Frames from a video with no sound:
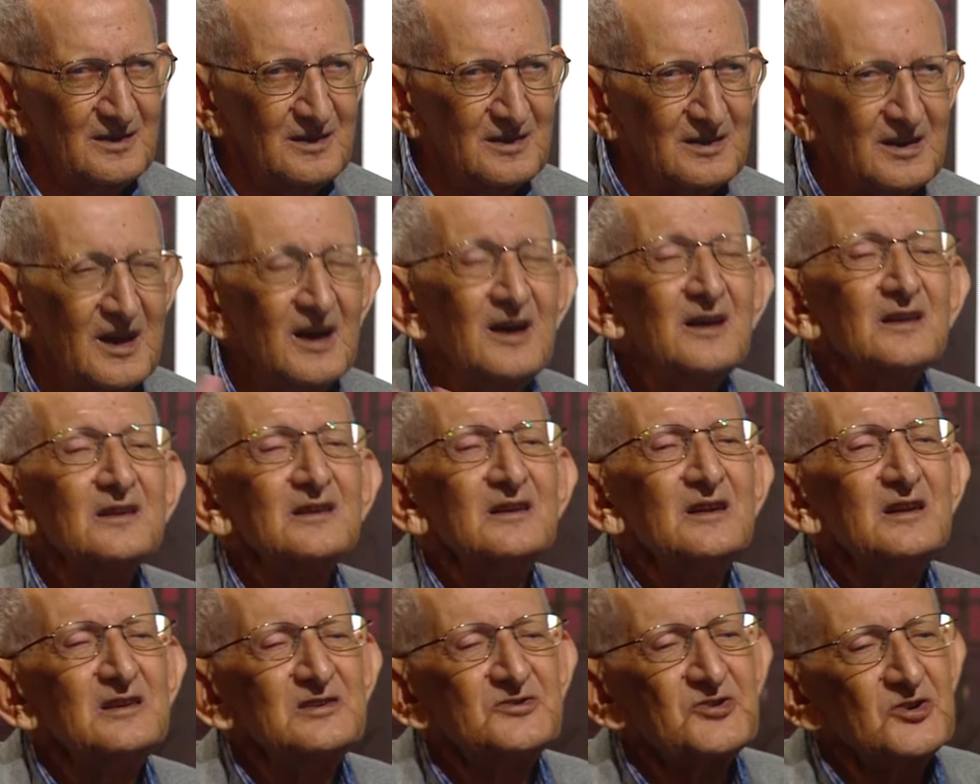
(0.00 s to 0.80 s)
كان
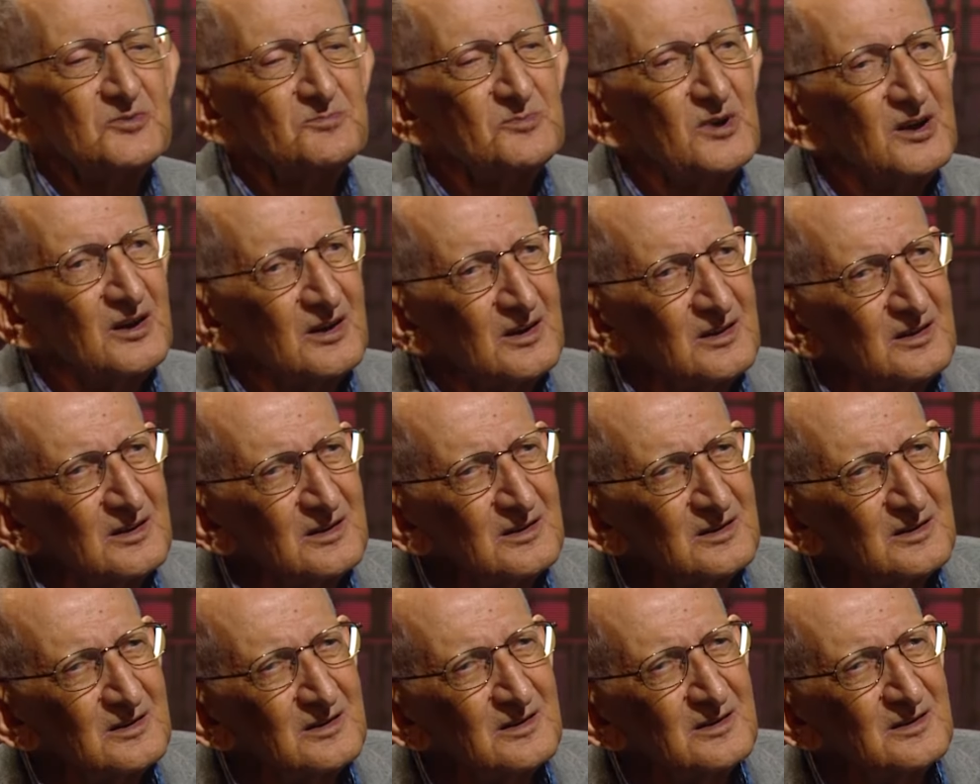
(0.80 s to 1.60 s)
للجماعات
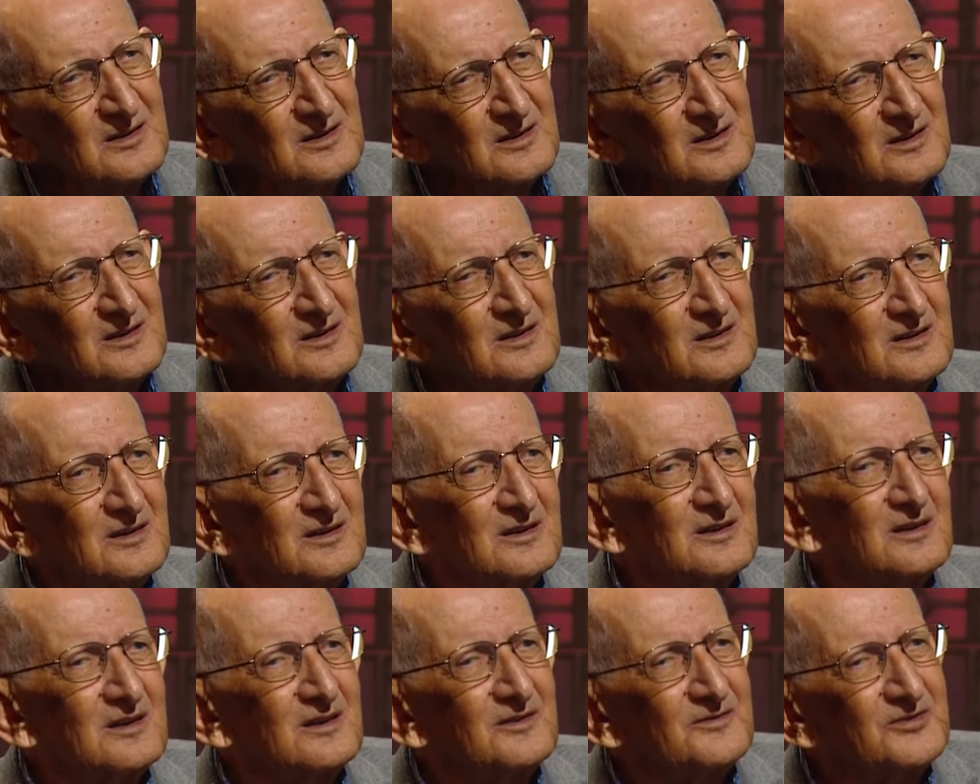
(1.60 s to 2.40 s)

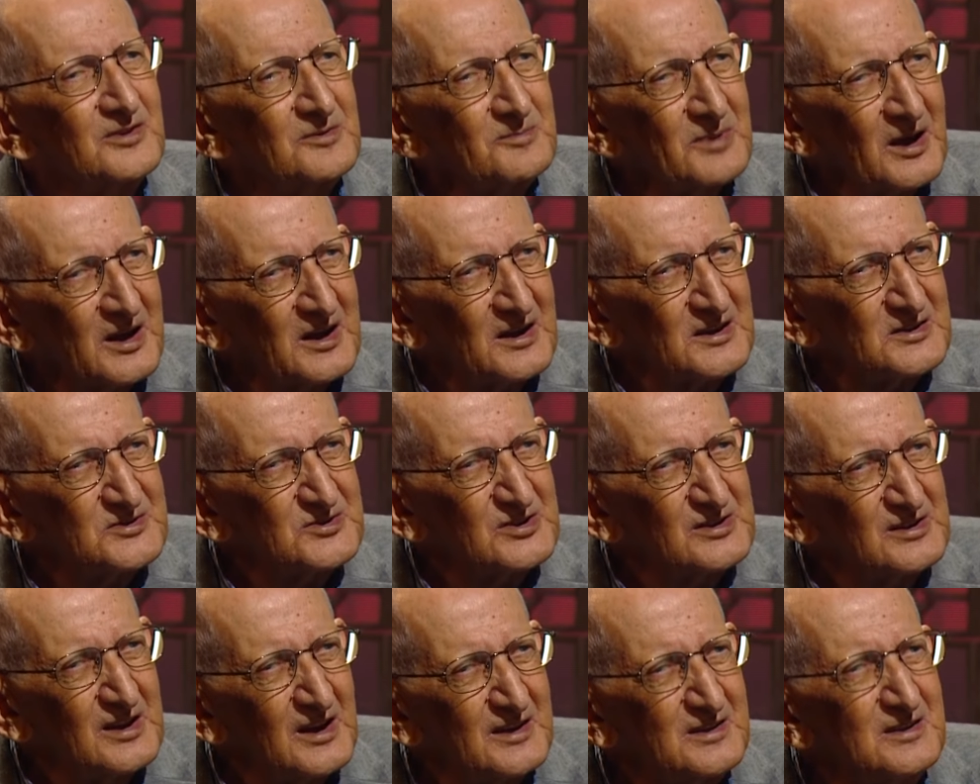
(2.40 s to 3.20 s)
في
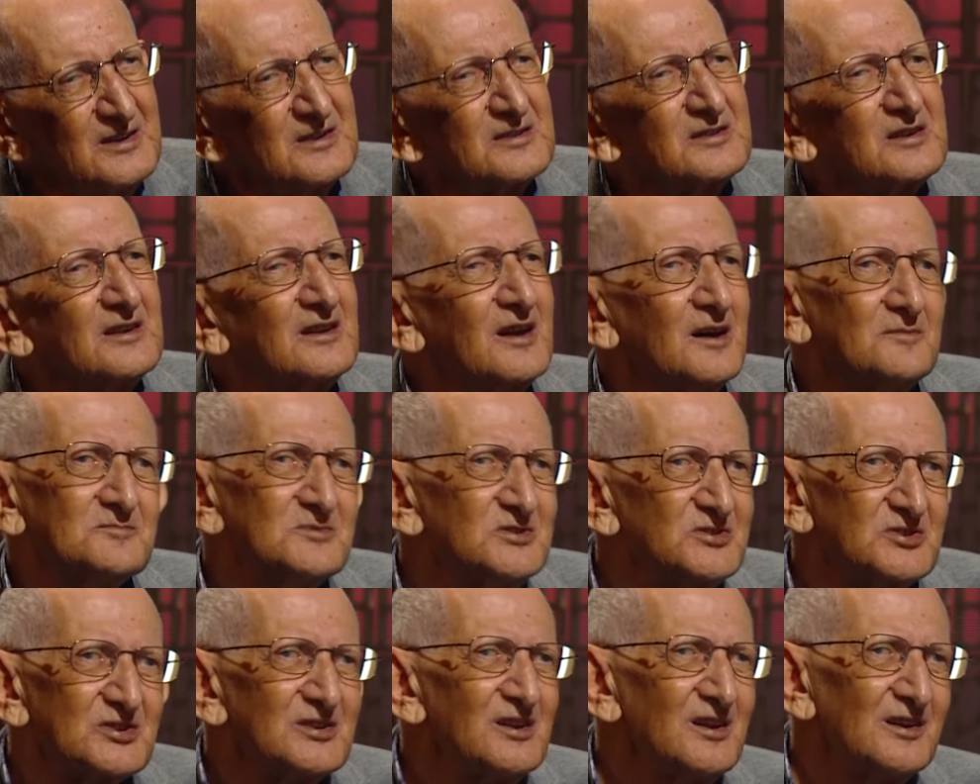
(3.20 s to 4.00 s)
مخازن هيئه الأمن
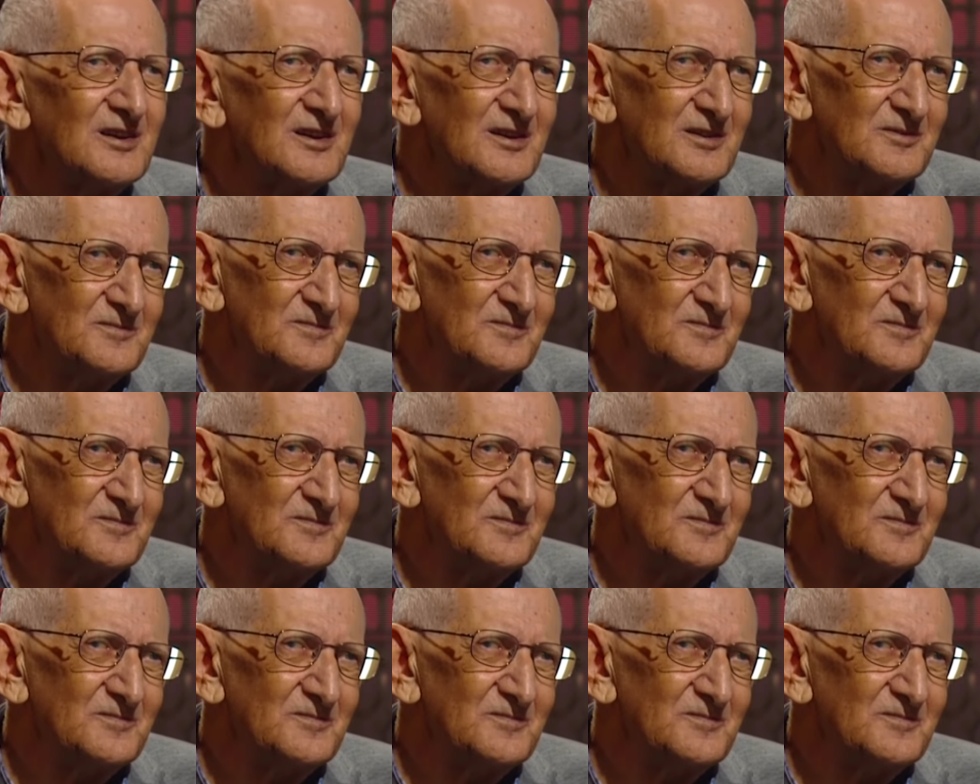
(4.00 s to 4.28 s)
سلاح